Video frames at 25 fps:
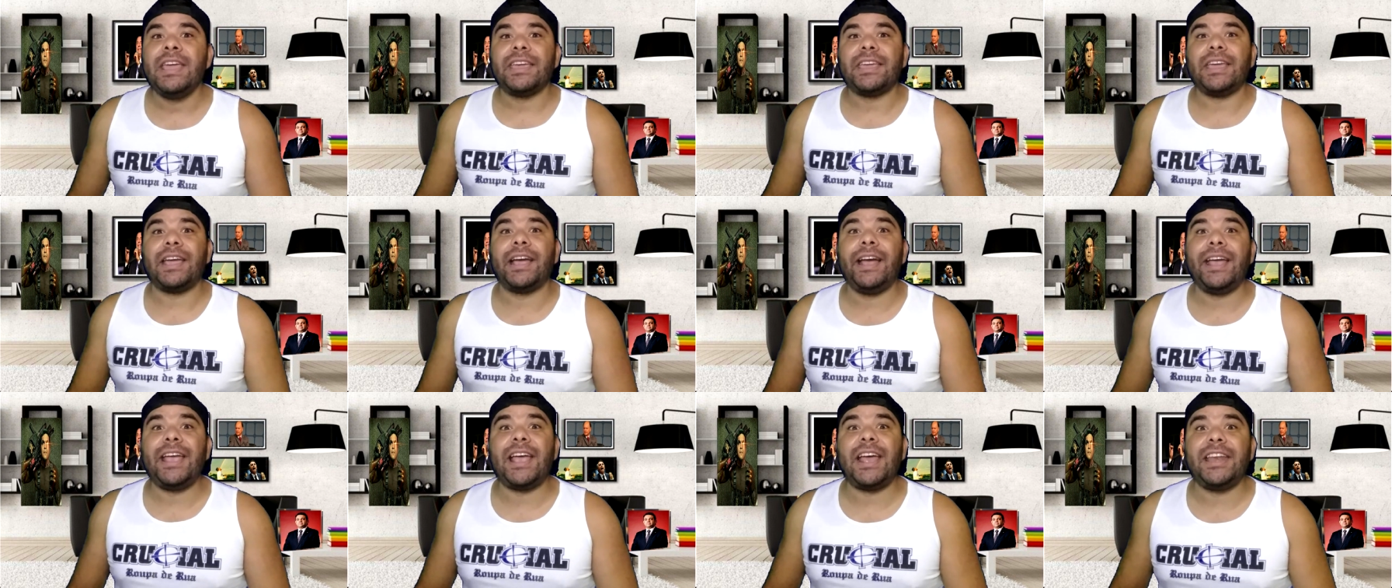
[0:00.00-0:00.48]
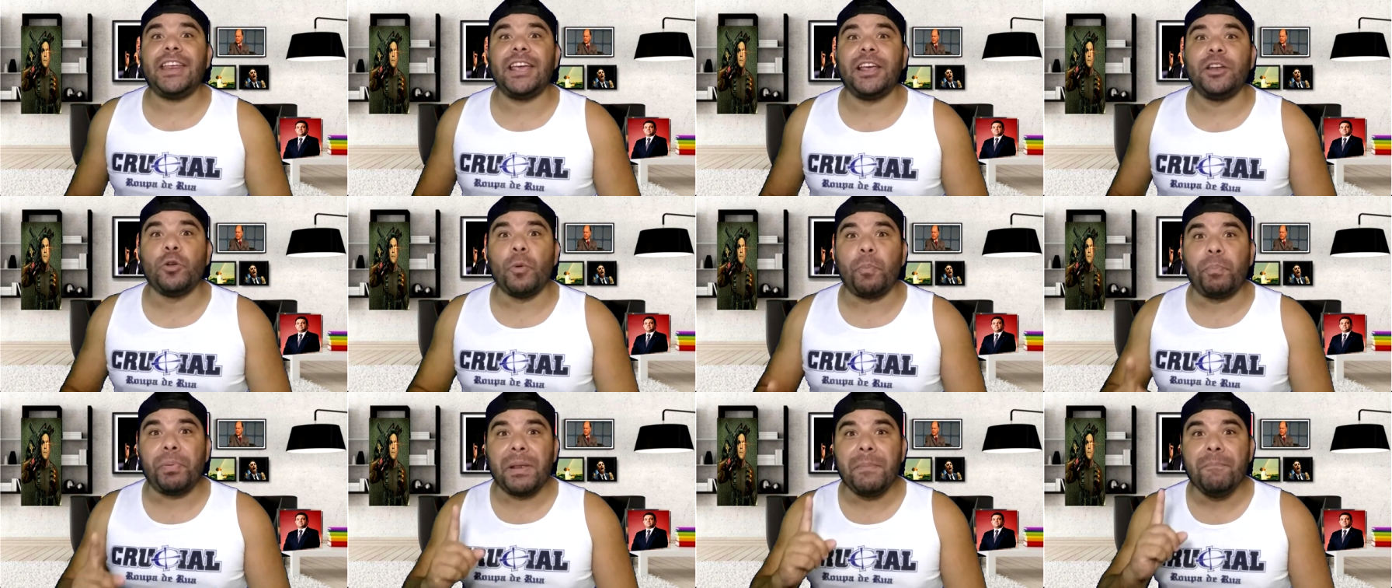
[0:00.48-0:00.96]
que
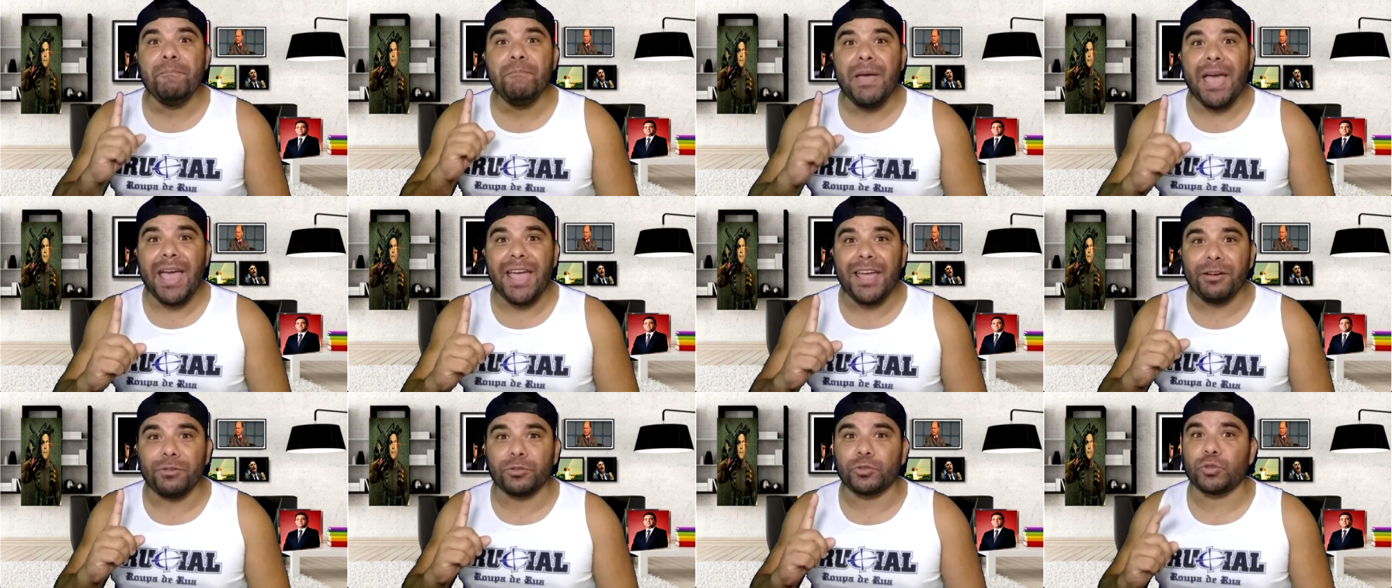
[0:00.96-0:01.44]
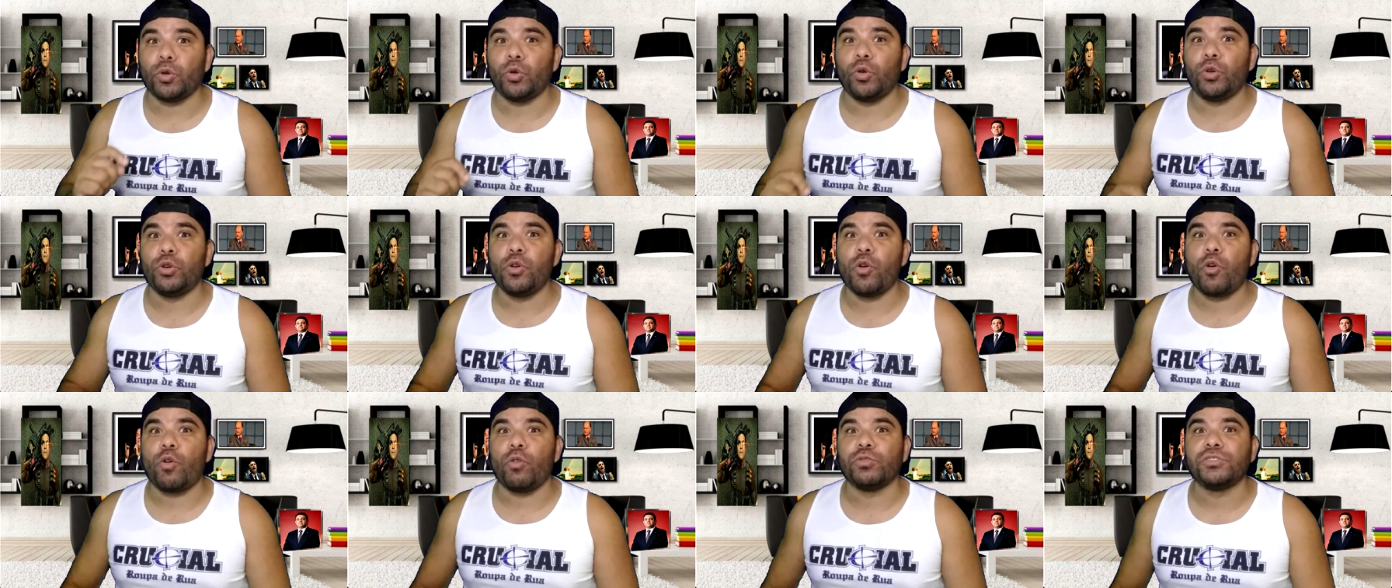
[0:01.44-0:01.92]
ganharia no primeiro
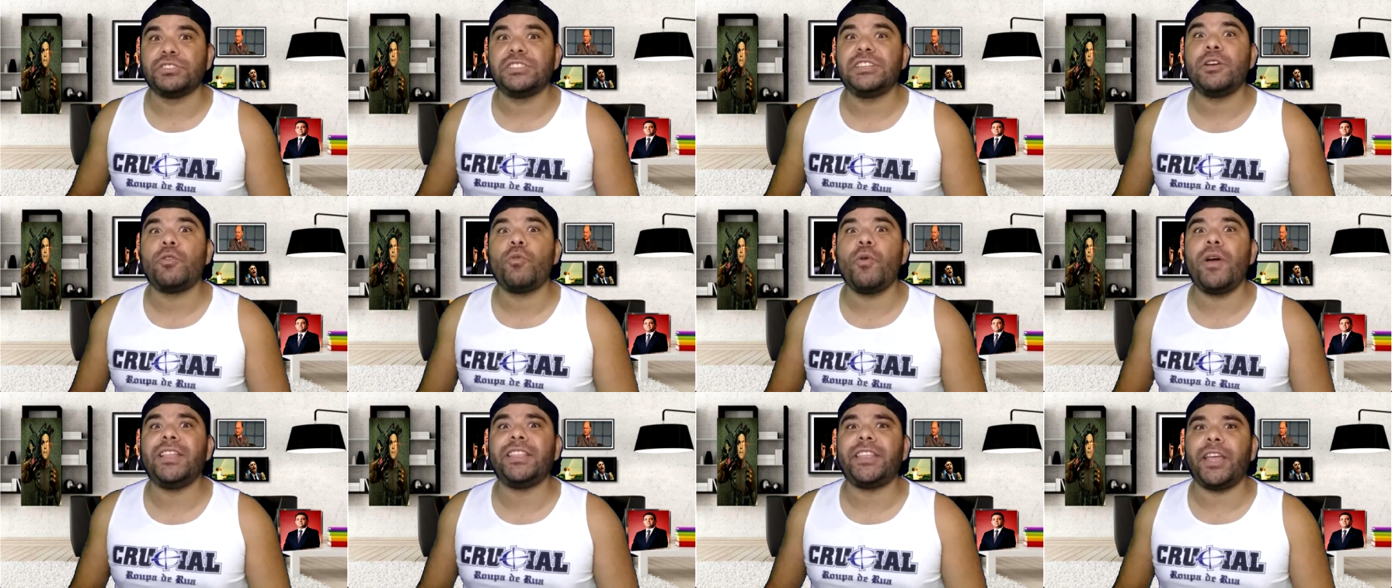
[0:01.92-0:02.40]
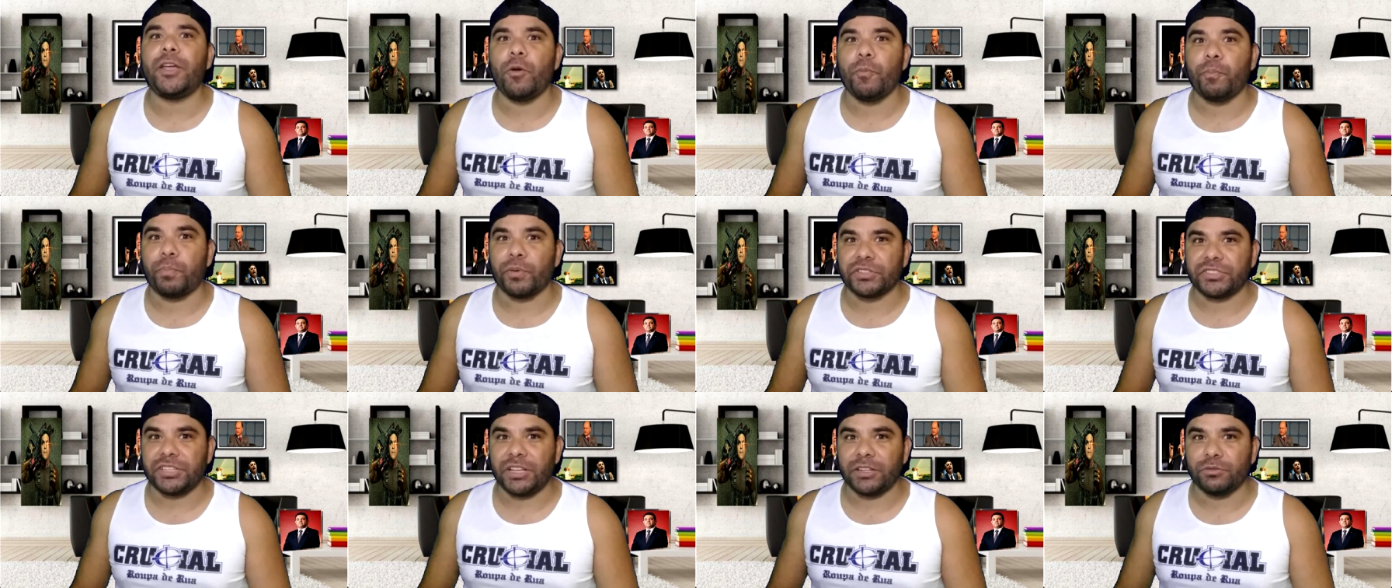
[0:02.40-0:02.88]
turno com
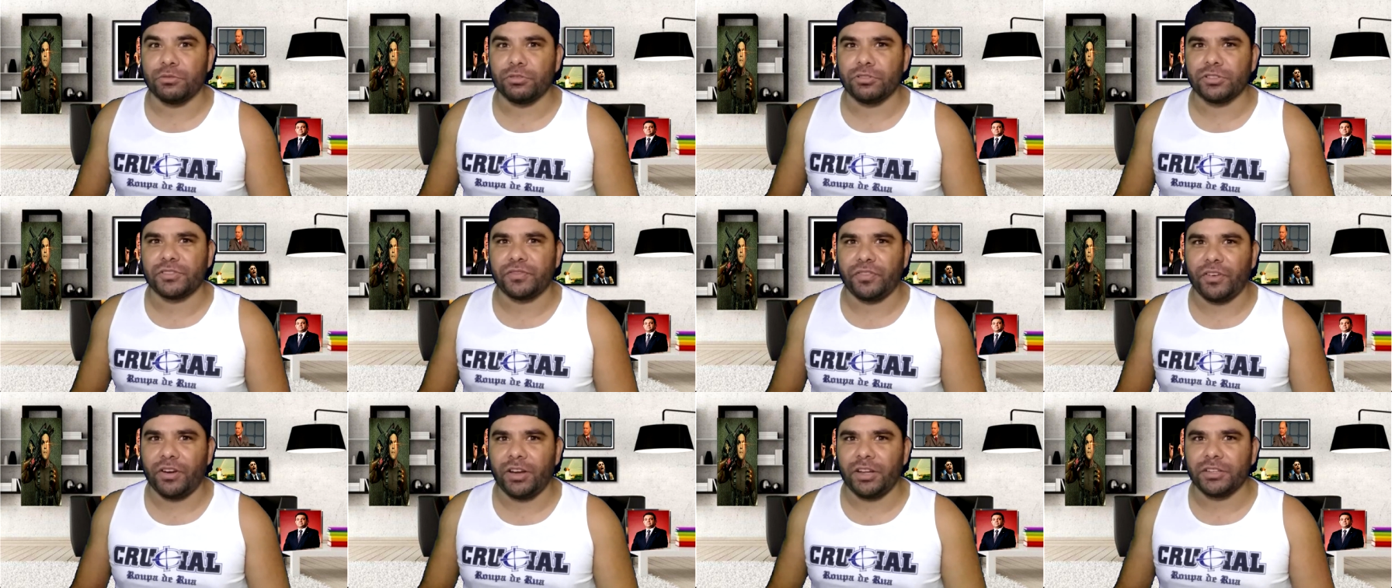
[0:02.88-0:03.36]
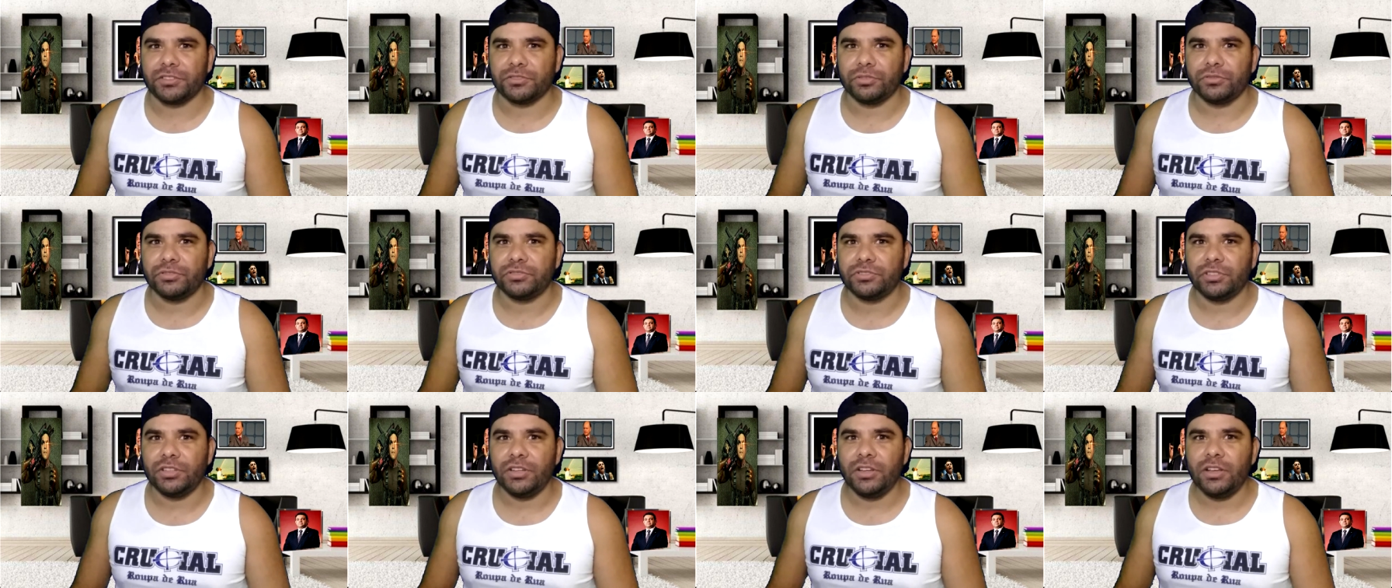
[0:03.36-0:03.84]
51% dos
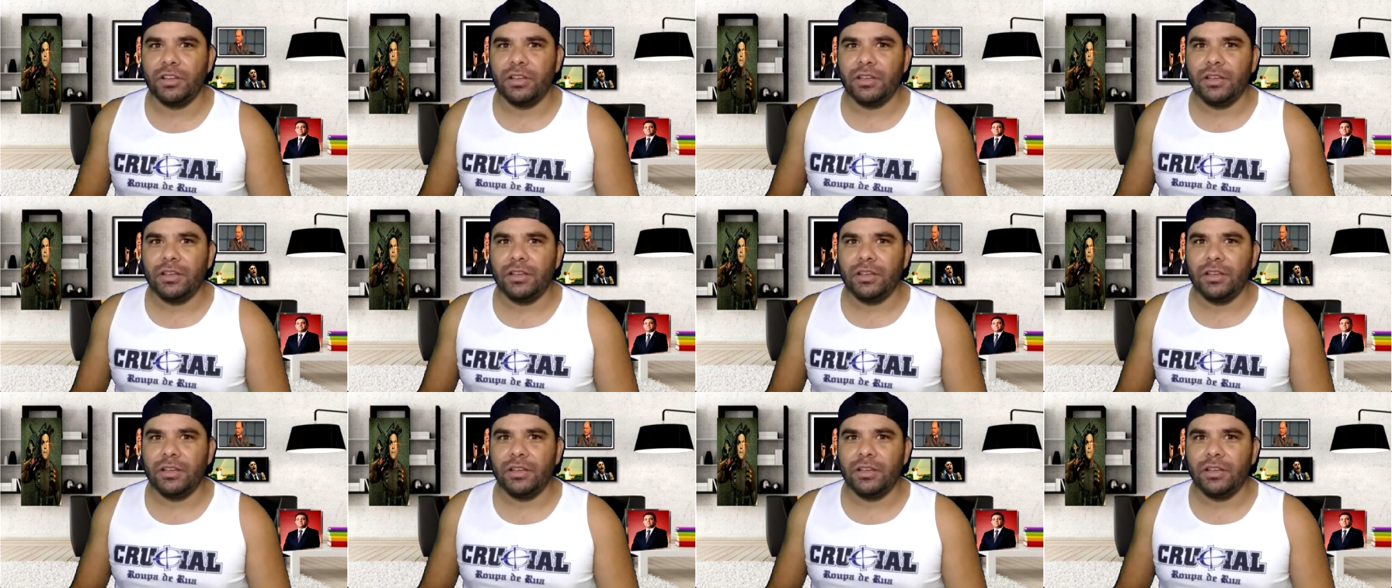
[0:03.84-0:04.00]
votos,